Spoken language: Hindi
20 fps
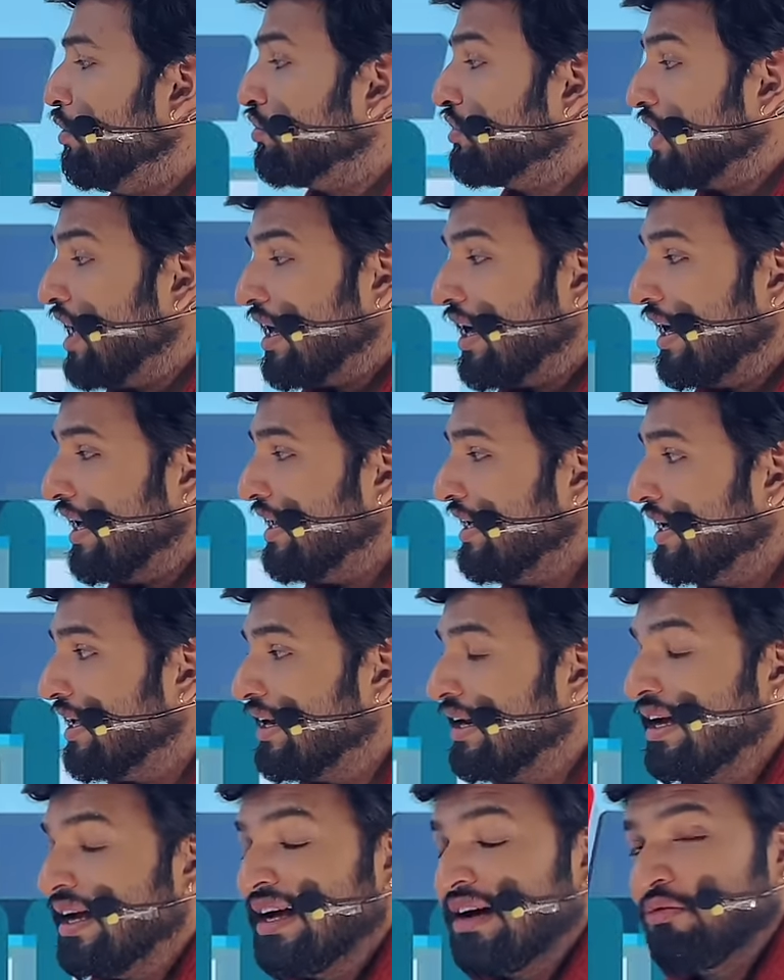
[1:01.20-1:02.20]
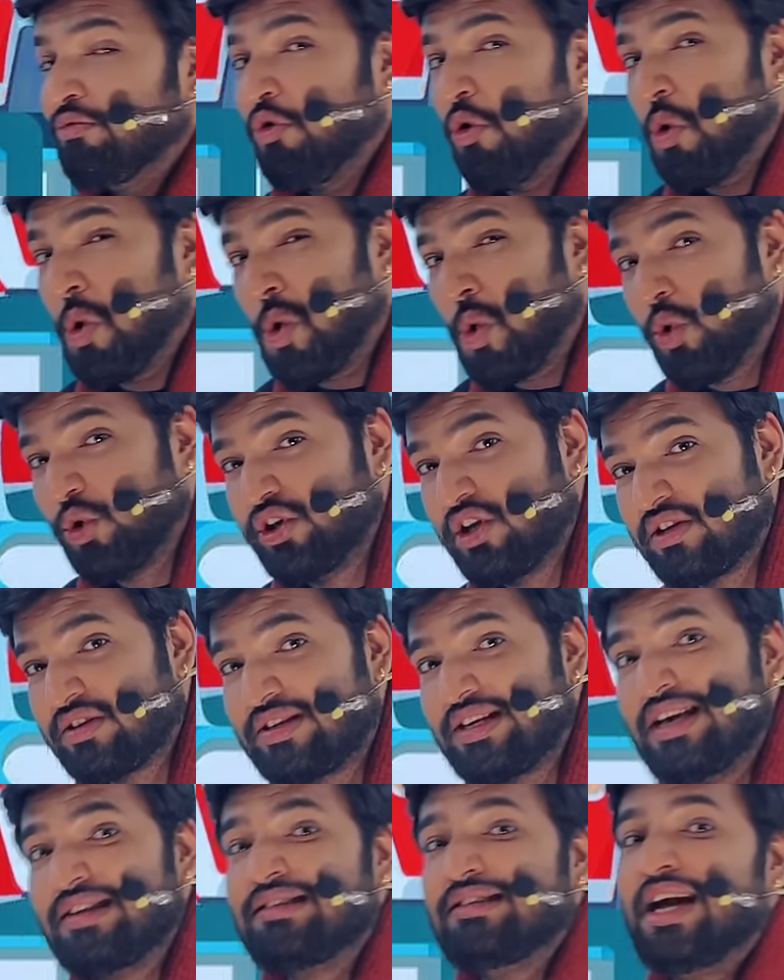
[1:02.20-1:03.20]
उसका करियर वो खुद
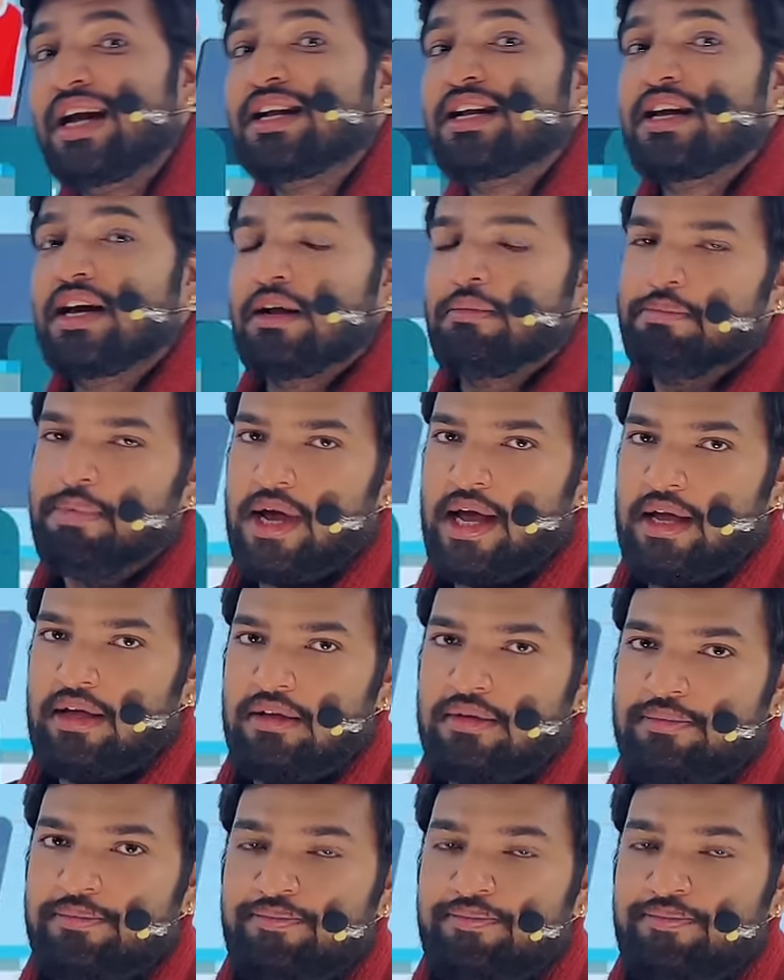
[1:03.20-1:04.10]
से सेट कर पाए